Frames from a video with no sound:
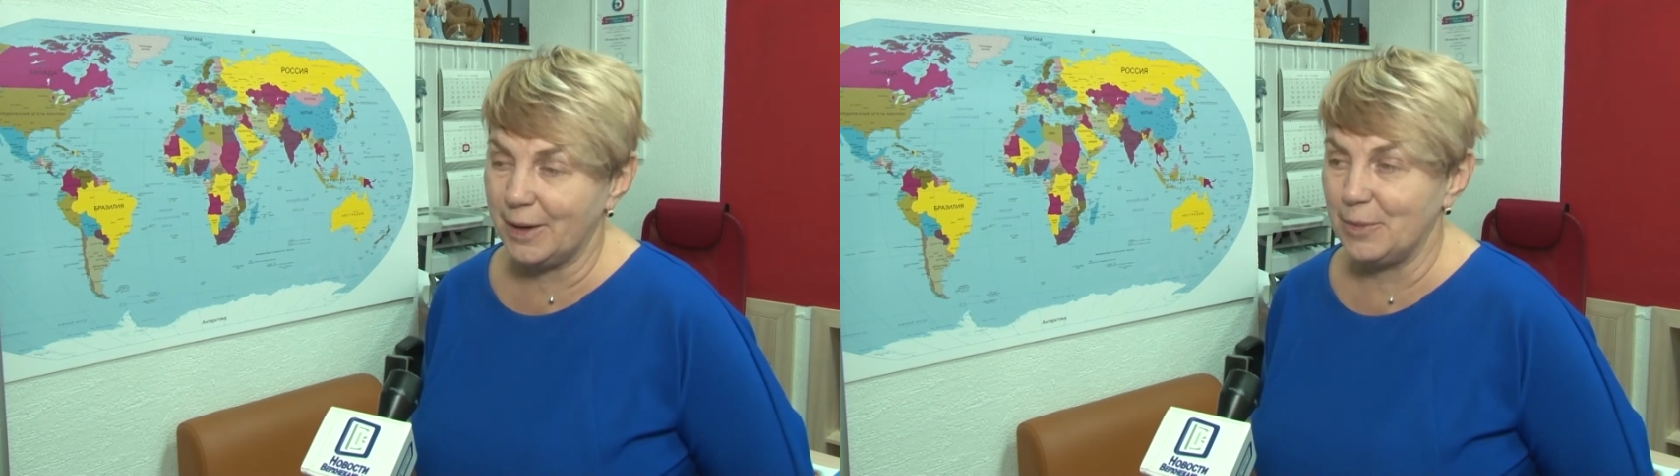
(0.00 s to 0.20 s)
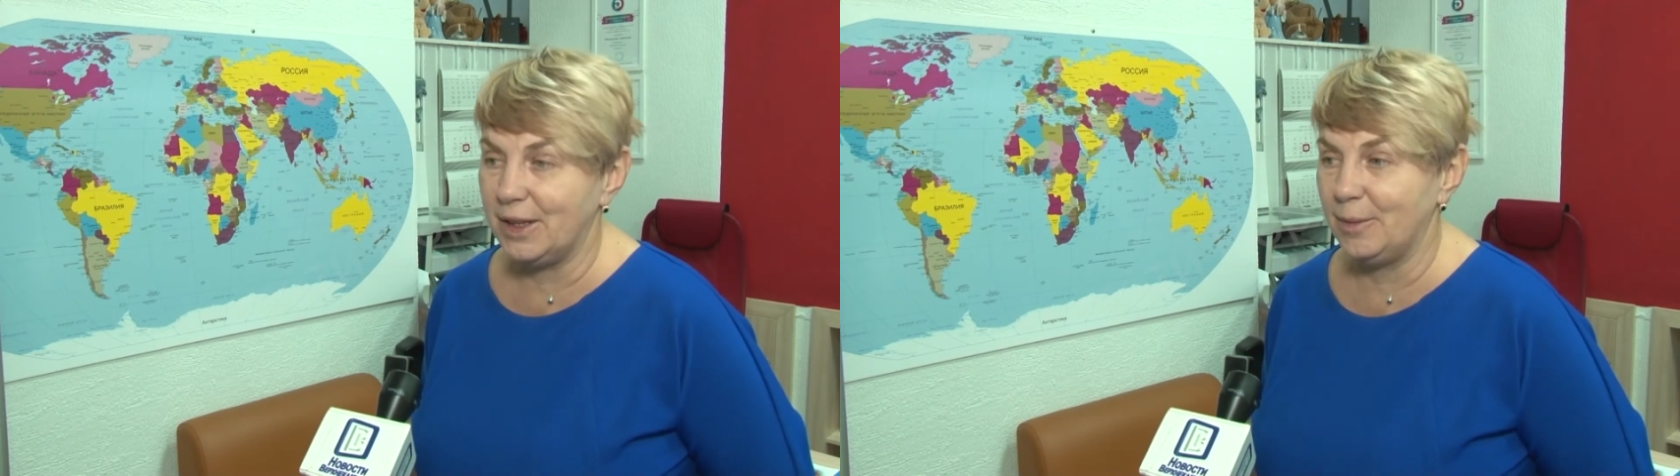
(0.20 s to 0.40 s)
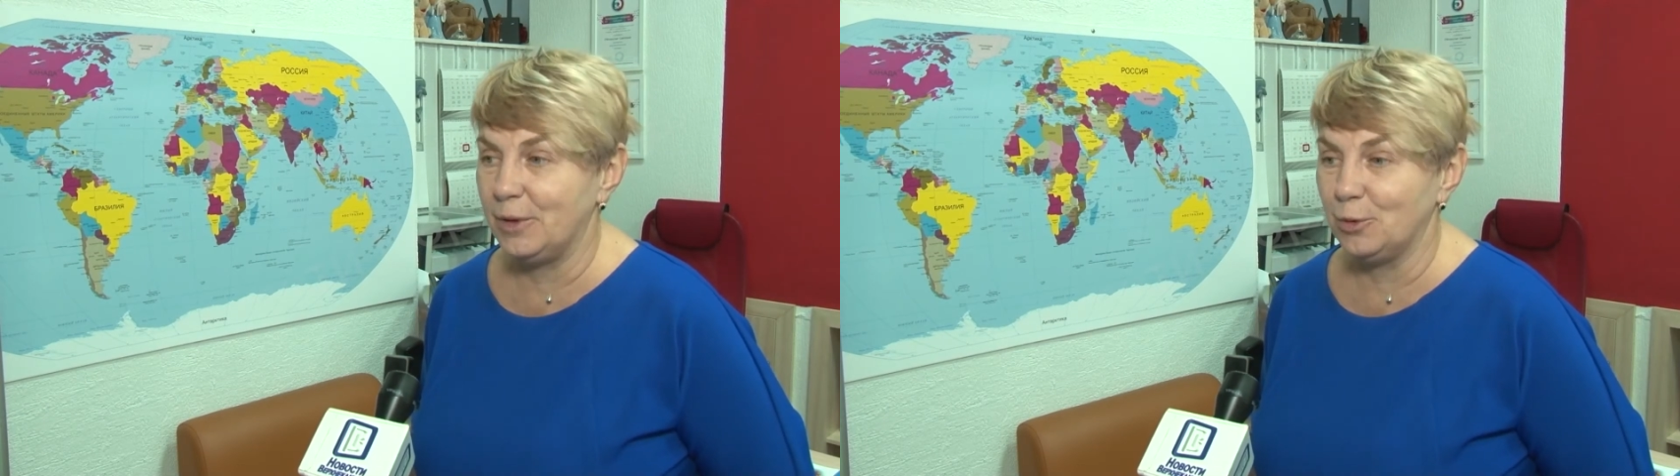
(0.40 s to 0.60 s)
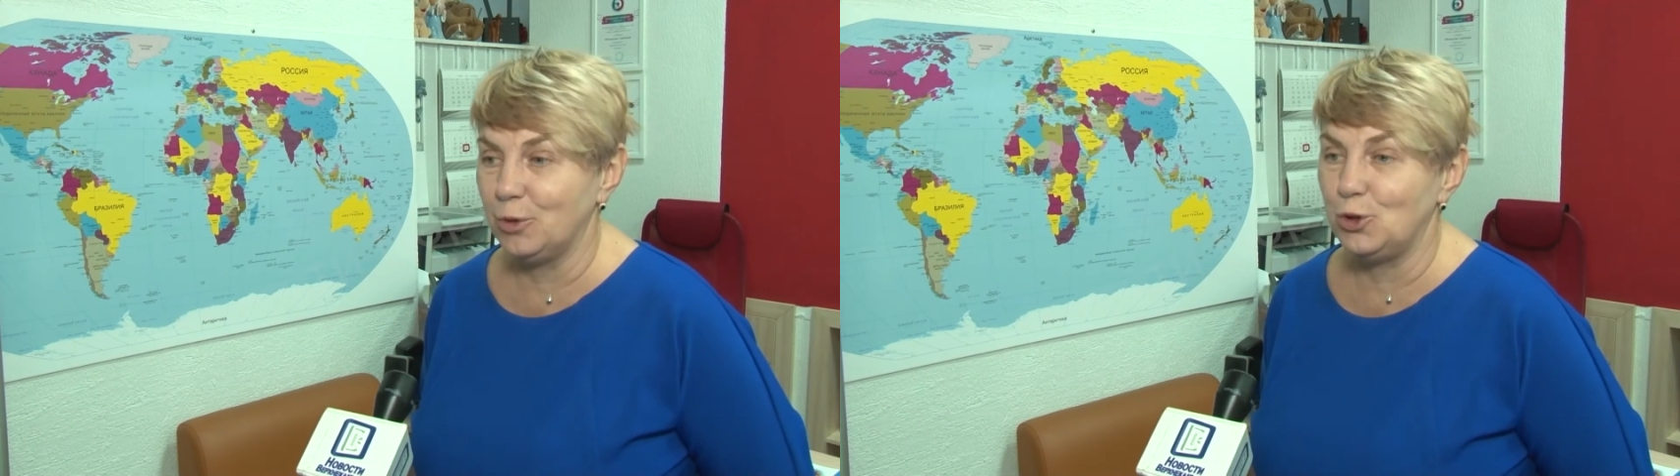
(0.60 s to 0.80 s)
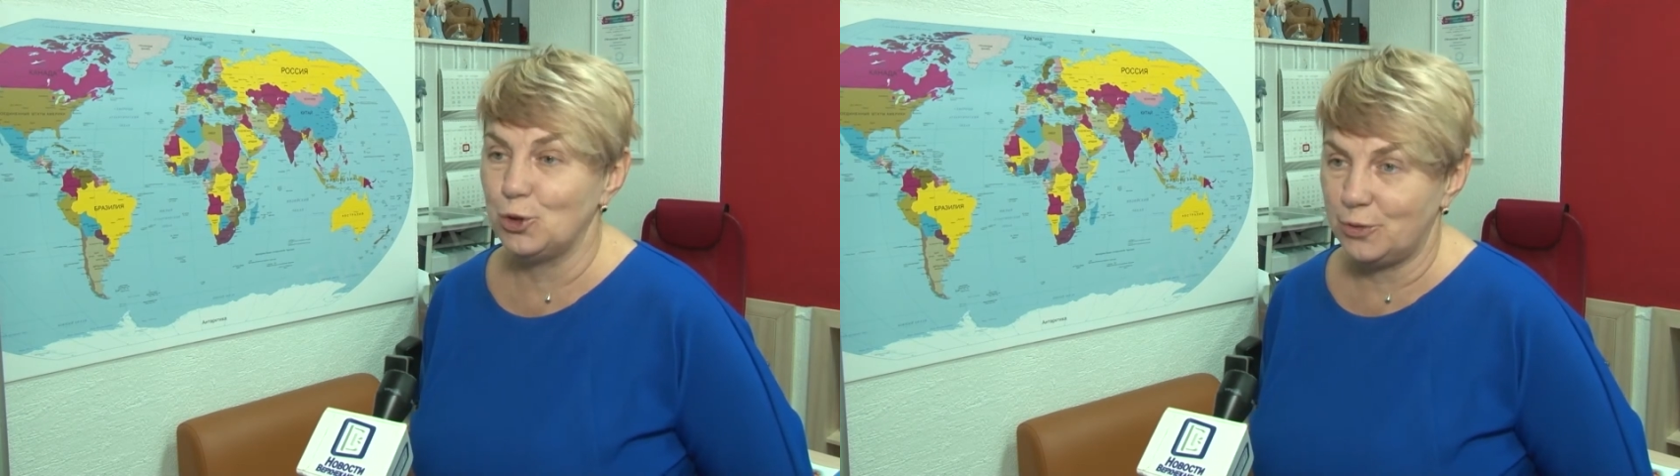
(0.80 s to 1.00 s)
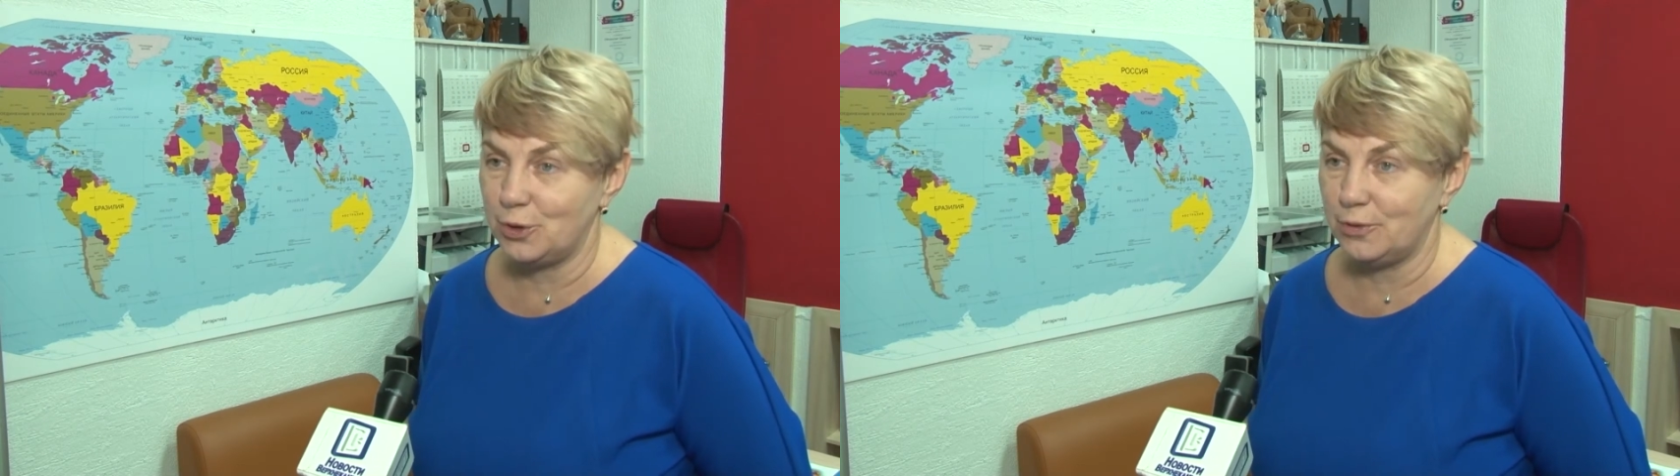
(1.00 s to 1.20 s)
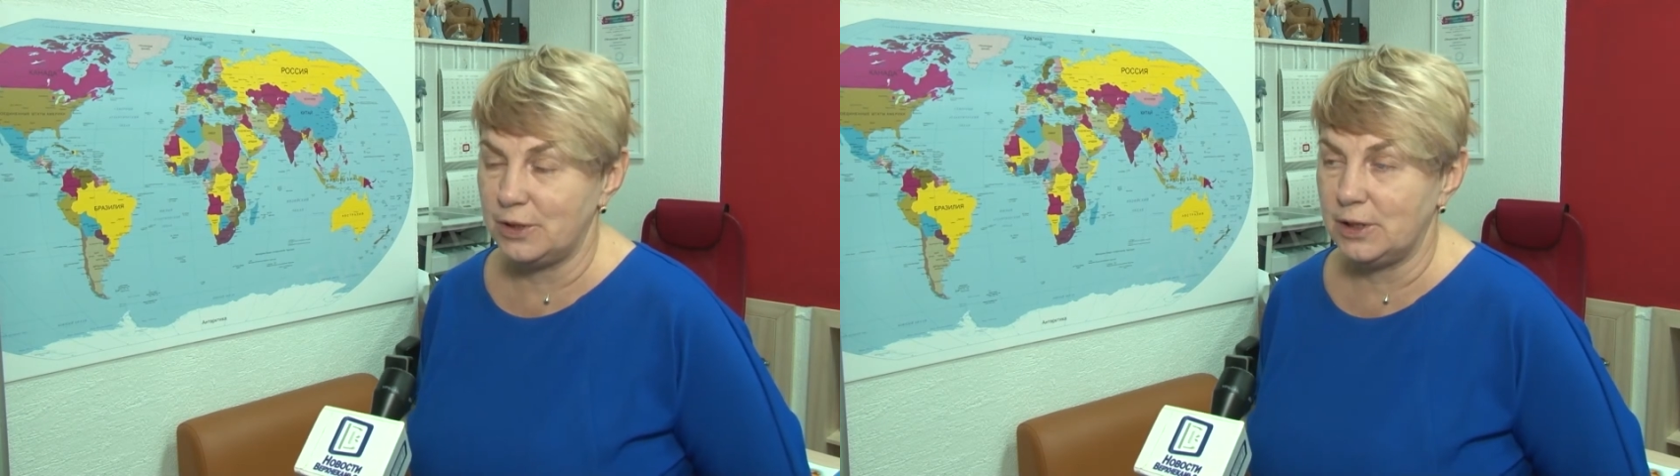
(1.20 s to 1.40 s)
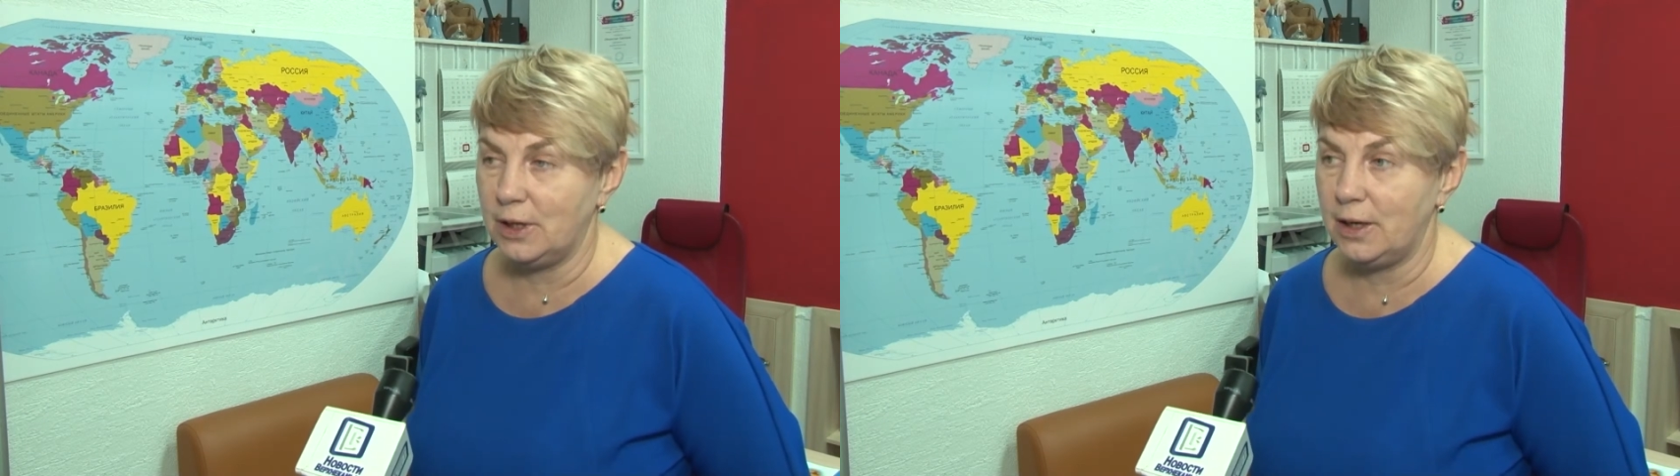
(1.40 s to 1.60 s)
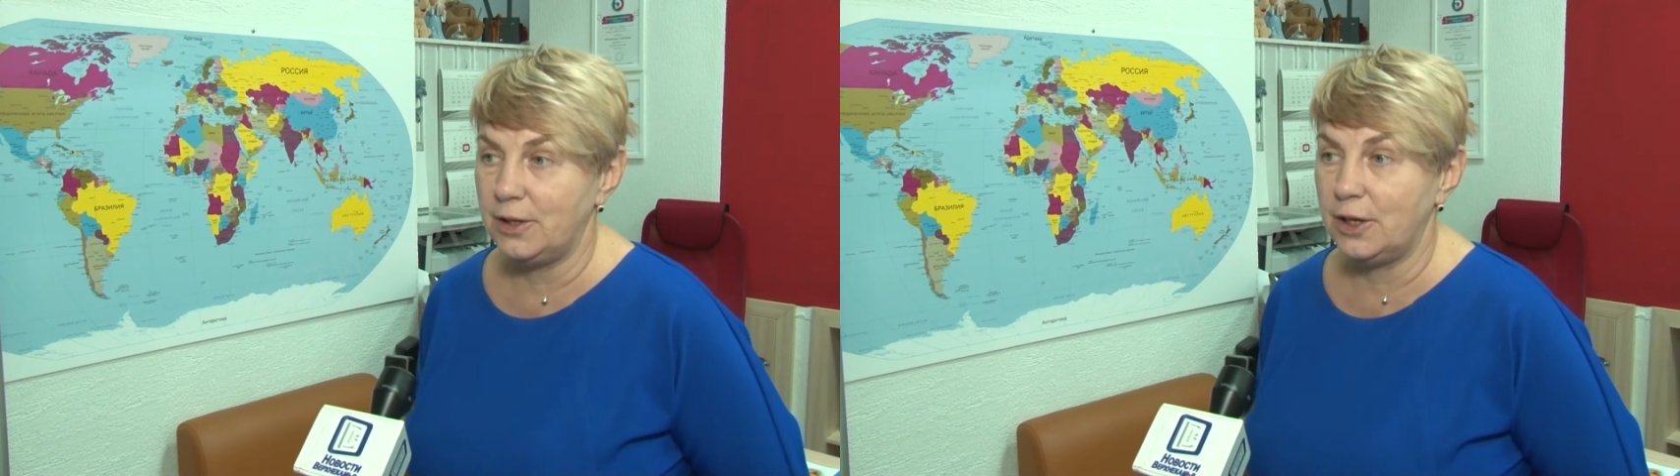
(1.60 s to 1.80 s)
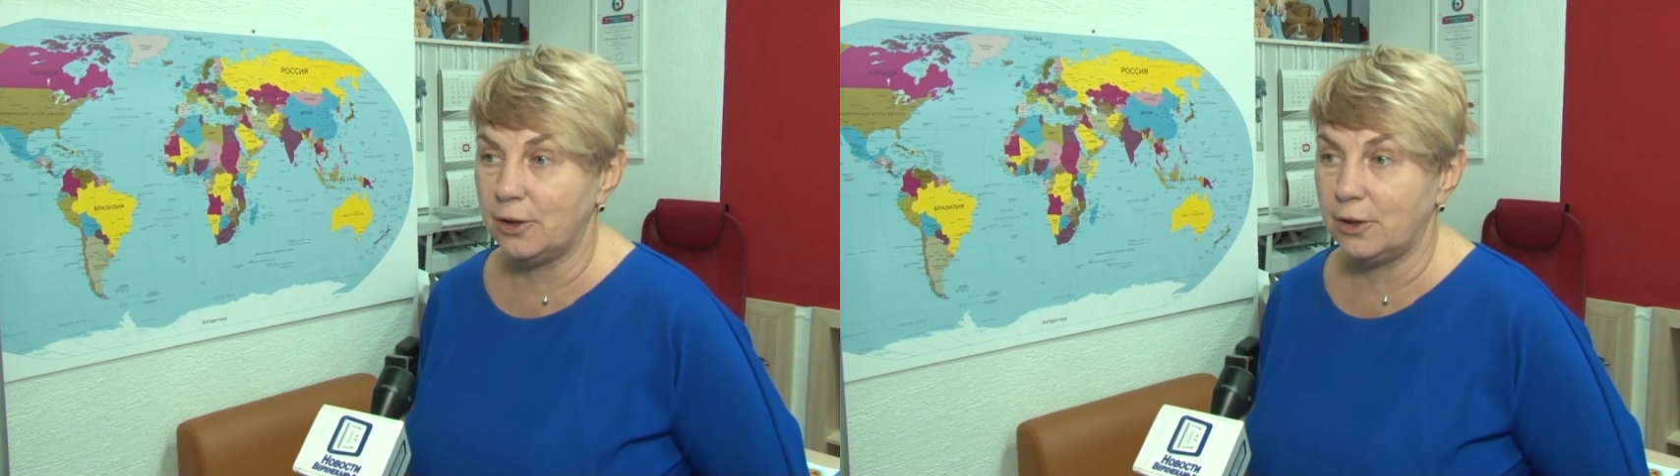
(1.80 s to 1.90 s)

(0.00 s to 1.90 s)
камнями тут еще еще все веселее.